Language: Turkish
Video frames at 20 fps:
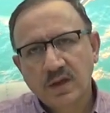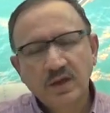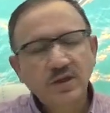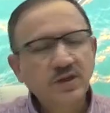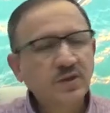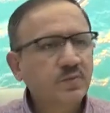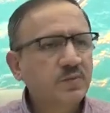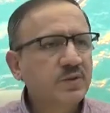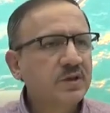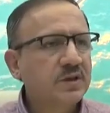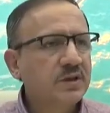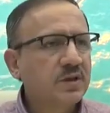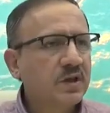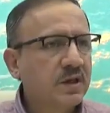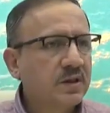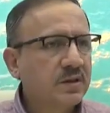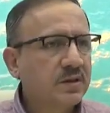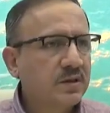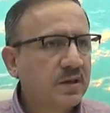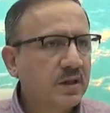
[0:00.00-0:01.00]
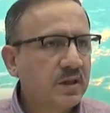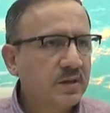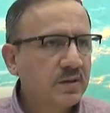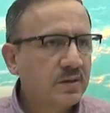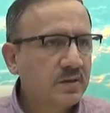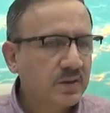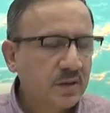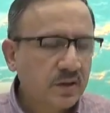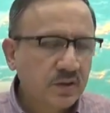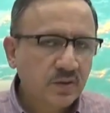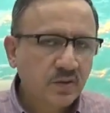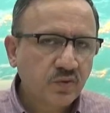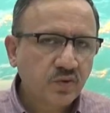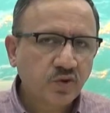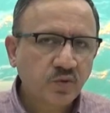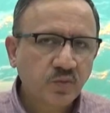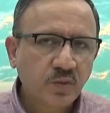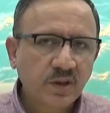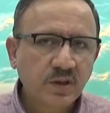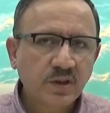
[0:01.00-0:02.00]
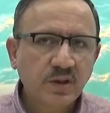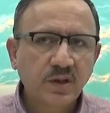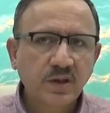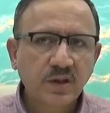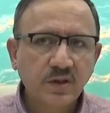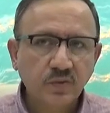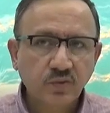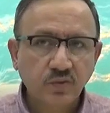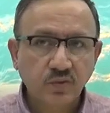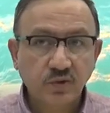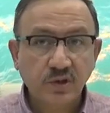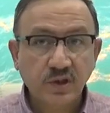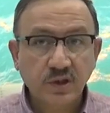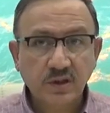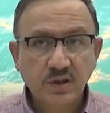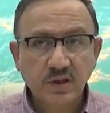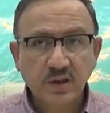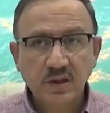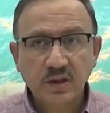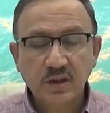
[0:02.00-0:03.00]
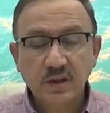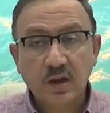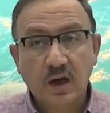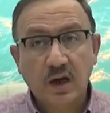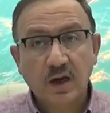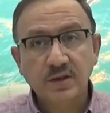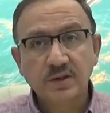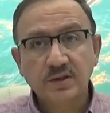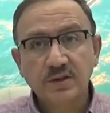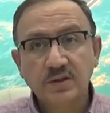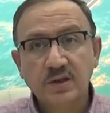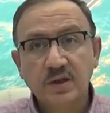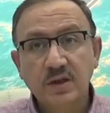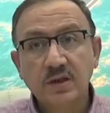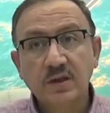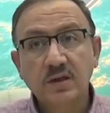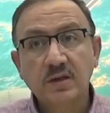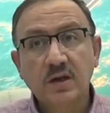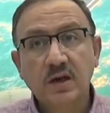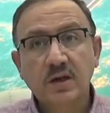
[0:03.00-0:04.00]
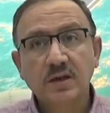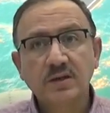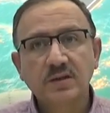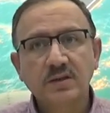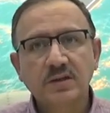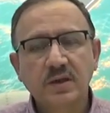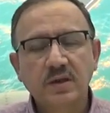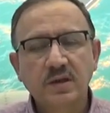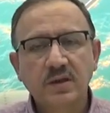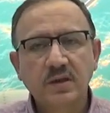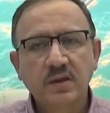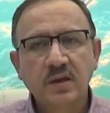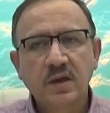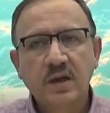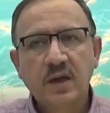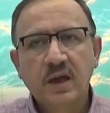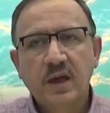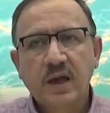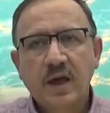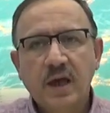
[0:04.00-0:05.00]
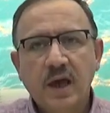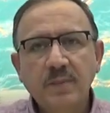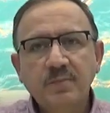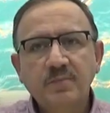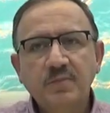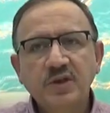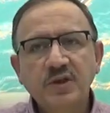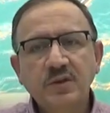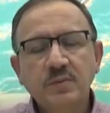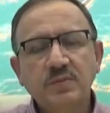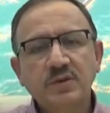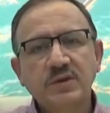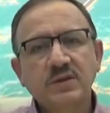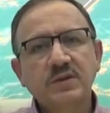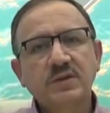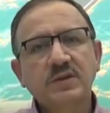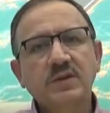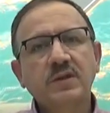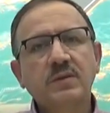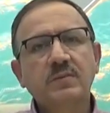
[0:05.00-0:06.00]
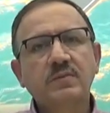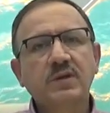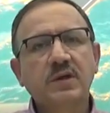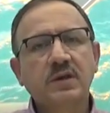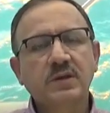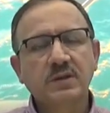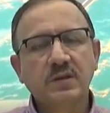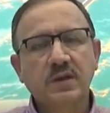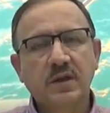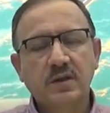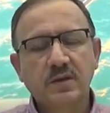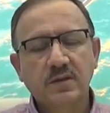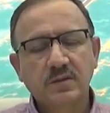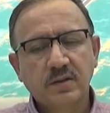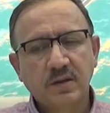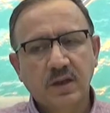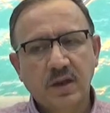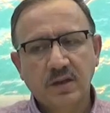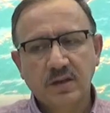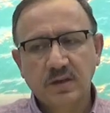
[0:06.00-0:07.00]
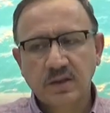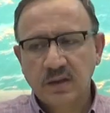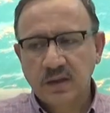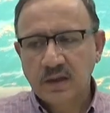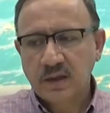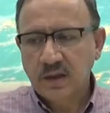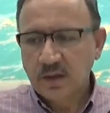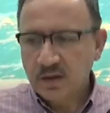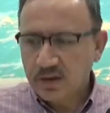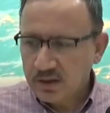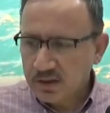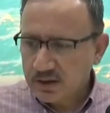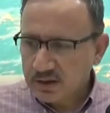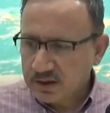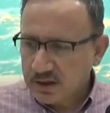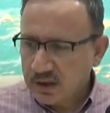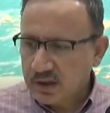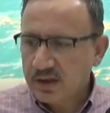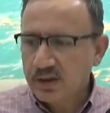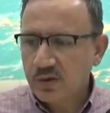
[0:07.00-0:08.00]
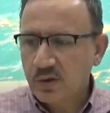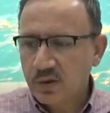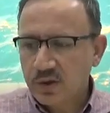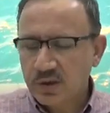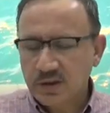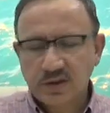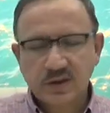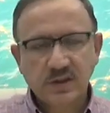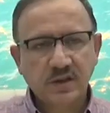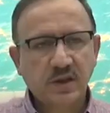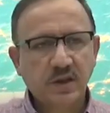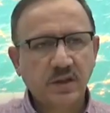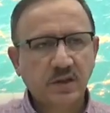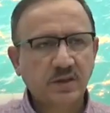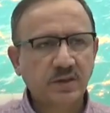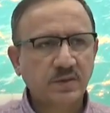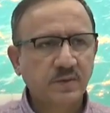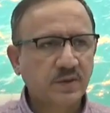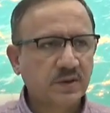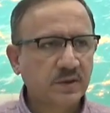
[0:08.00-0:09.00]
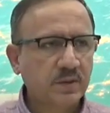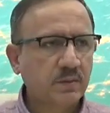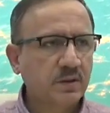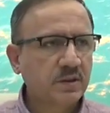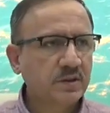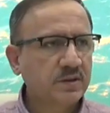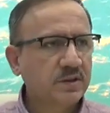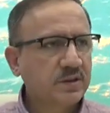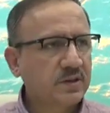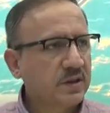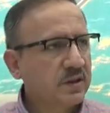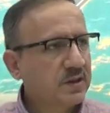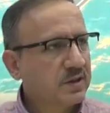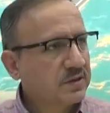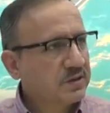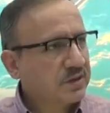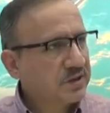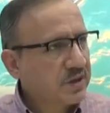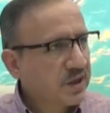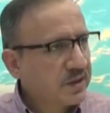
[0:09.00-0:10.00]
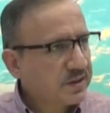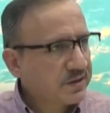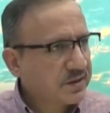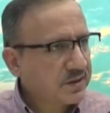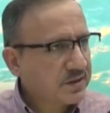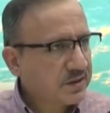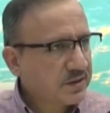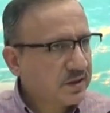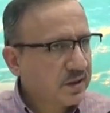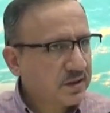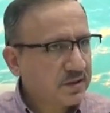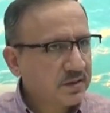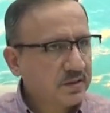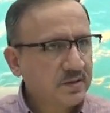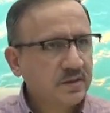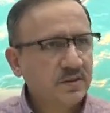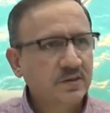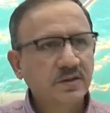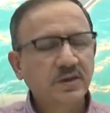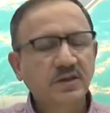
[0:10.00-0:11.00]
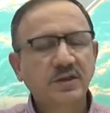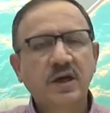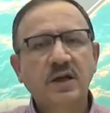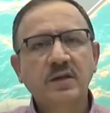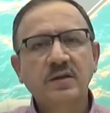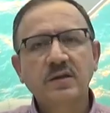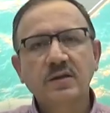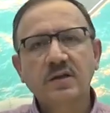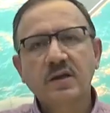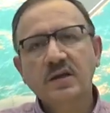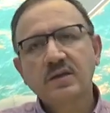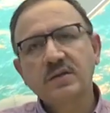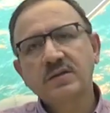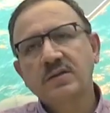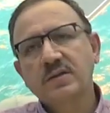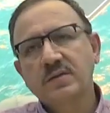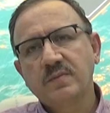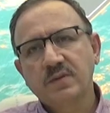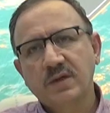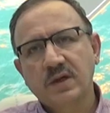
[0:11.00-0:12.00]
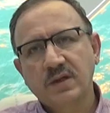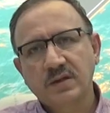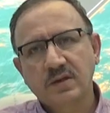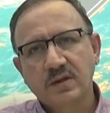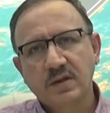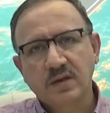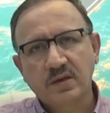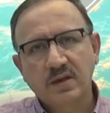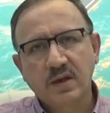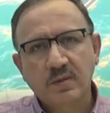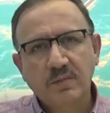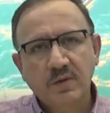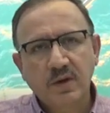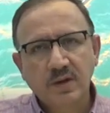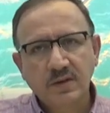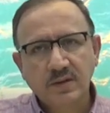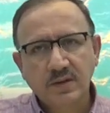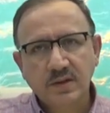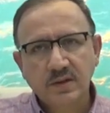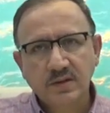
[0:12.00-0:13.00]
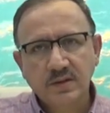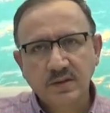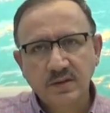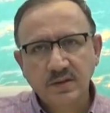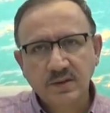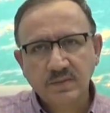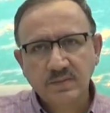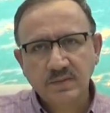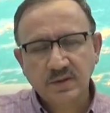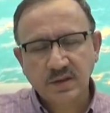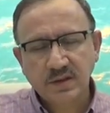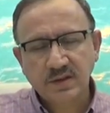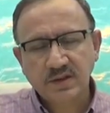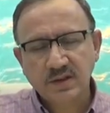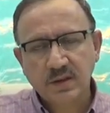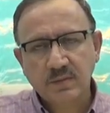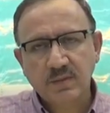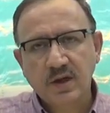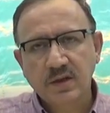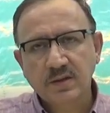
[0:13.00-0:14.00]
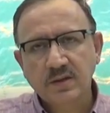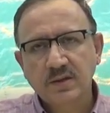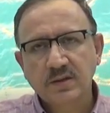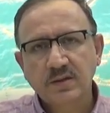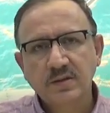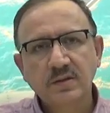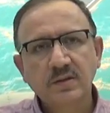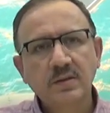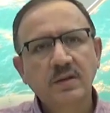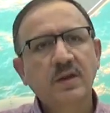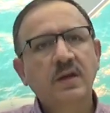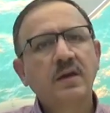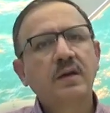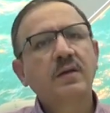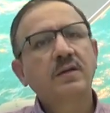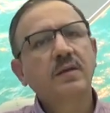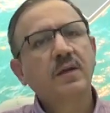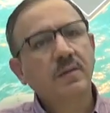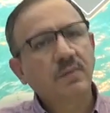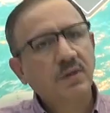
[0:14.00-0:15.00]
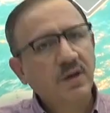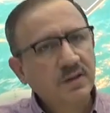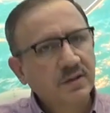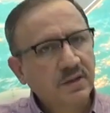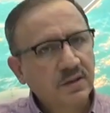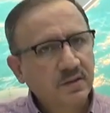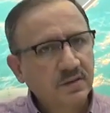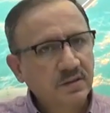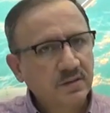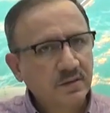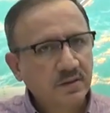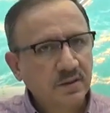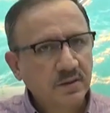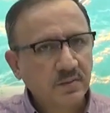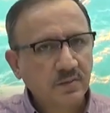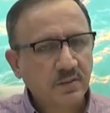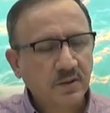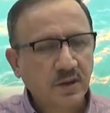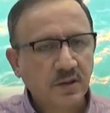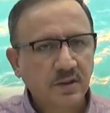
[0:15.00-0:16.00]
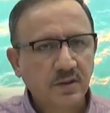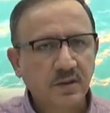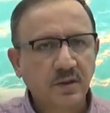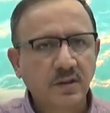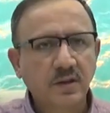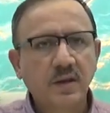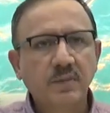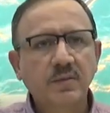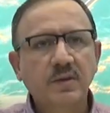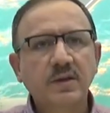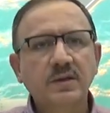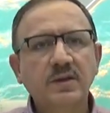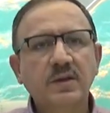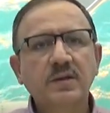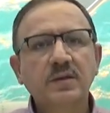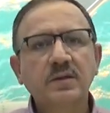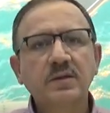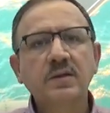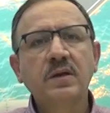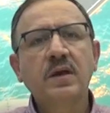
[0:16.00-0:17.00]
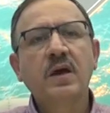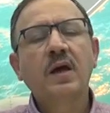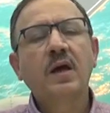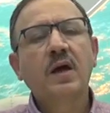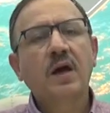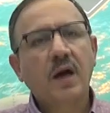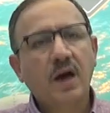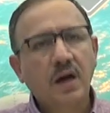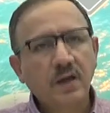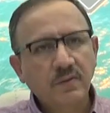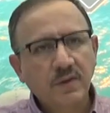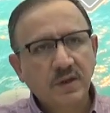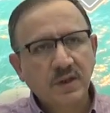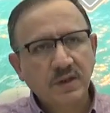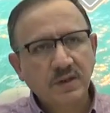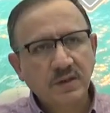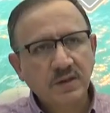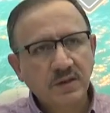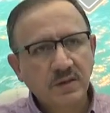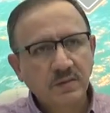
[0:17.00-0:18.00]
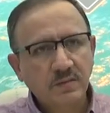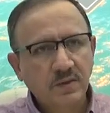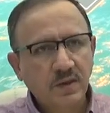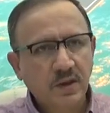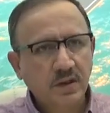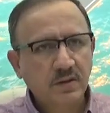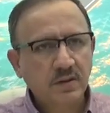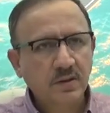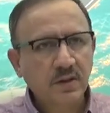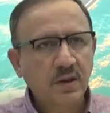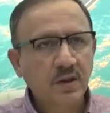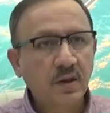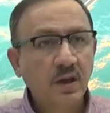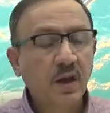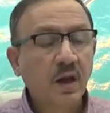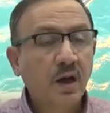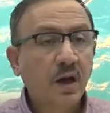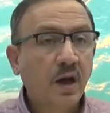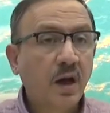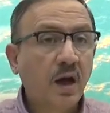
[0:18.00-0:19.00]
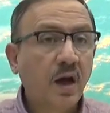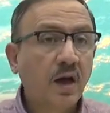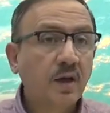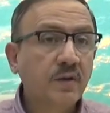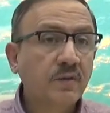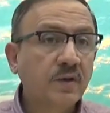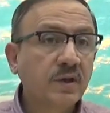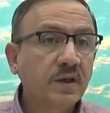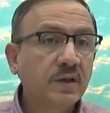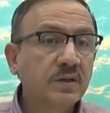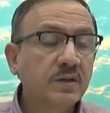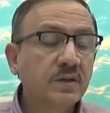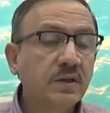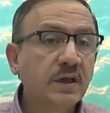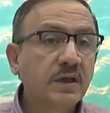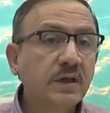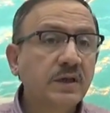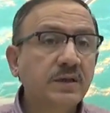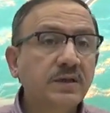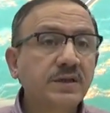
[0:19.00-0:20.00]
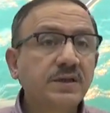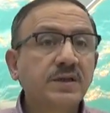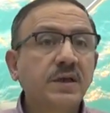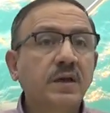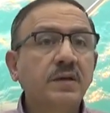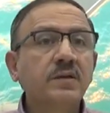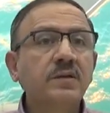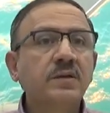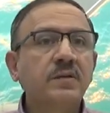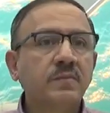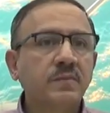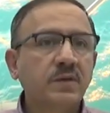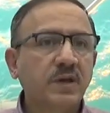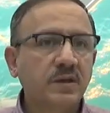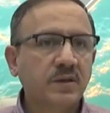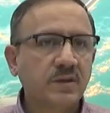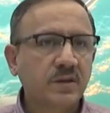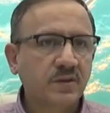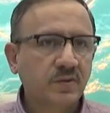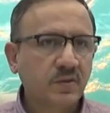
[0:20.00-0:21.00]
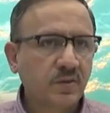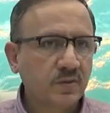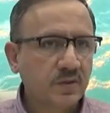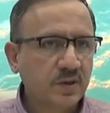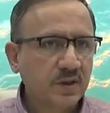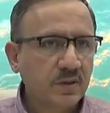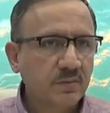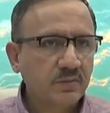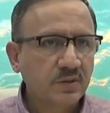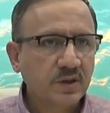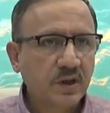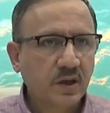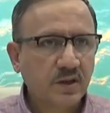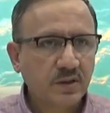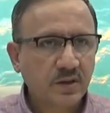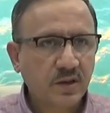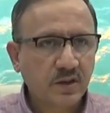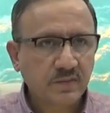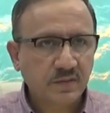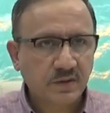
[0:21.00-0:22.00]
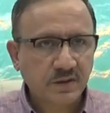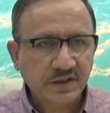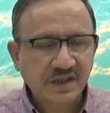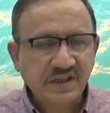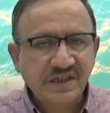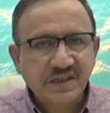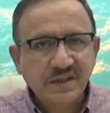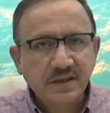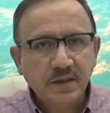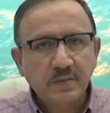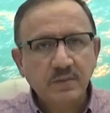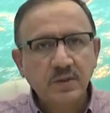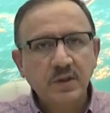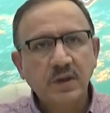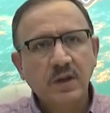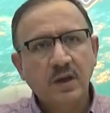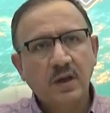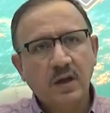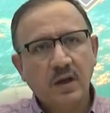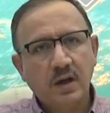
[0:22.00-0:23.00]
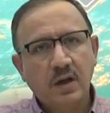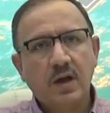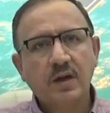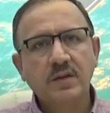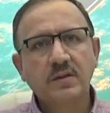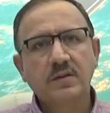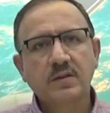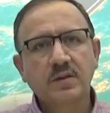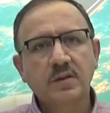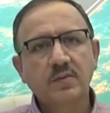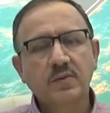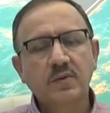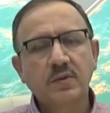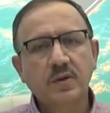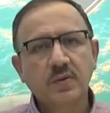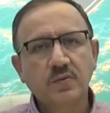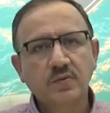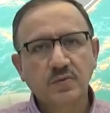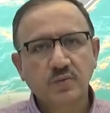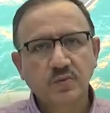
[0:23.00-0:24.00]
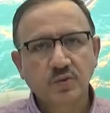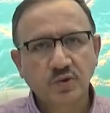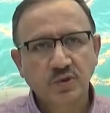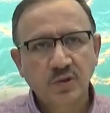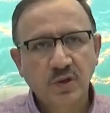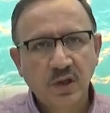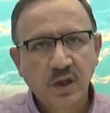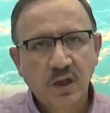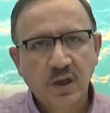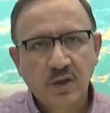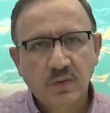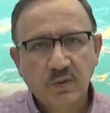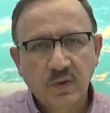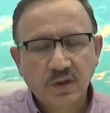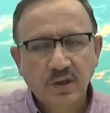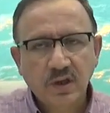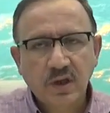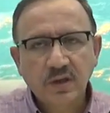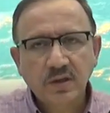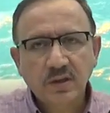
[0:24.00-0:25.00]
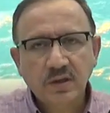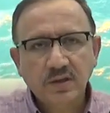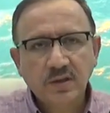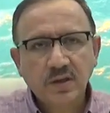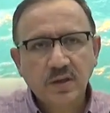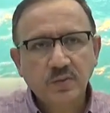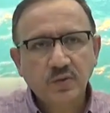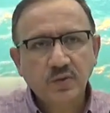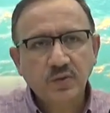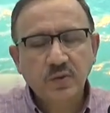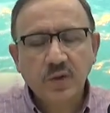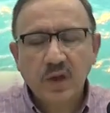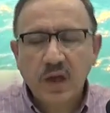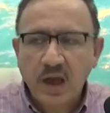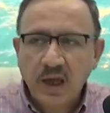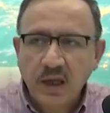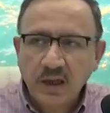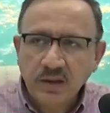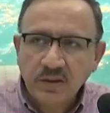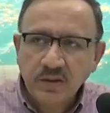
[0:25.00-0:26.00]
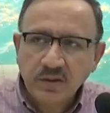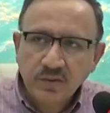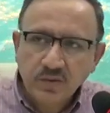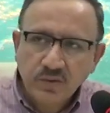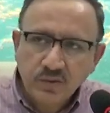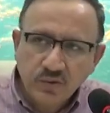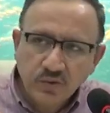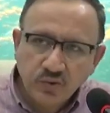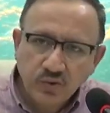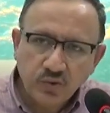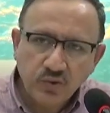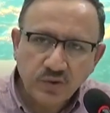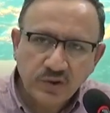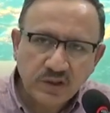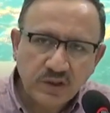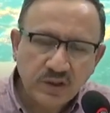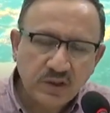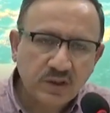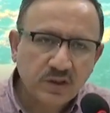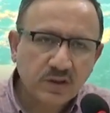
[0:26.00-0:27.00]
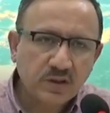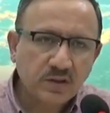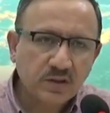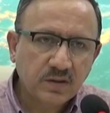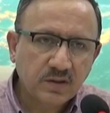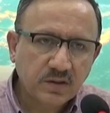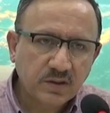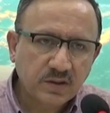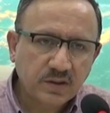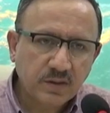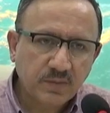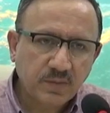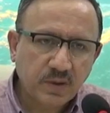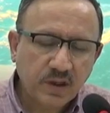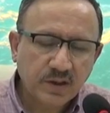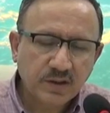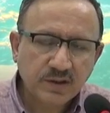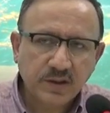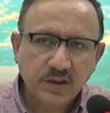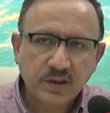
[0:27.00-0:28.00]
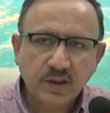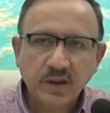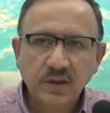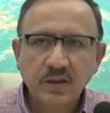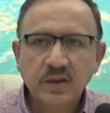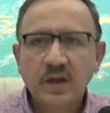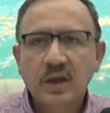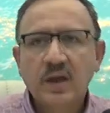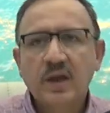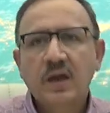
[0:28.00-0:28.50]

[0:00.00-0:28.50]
Hiçbiri diğerinden ne de düşman değil, uzak değil, ayrı değil, gayrı değil. Hep birin birinin imdadına yani e, genel olarak sıraladığımız zaman işte cansızları canlıların imdadına, nebatatı, şey cemadatı nebatatın imdadına, nebatatı hayvanatın imdadına, hayvanatı da insanın imdadına gönderen bir Allah var. Sistemi adeta böyle kurmuş. Ve kainatta bu en cüz'i işte parçadan